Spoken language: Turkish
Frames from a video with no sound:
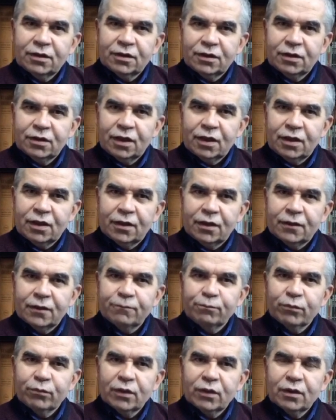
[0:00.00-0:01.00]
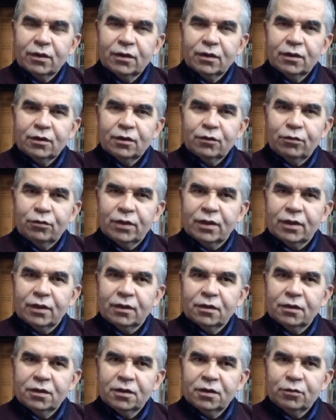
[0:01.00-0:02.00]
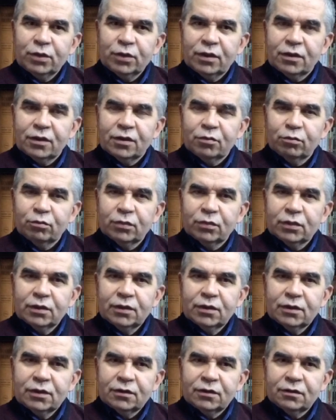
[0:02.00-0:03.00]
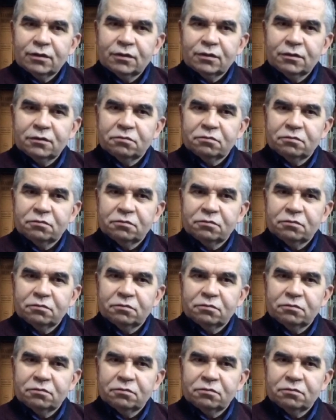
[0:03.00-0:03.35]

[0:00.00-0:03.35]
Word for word: kinlerle ve bir takım e,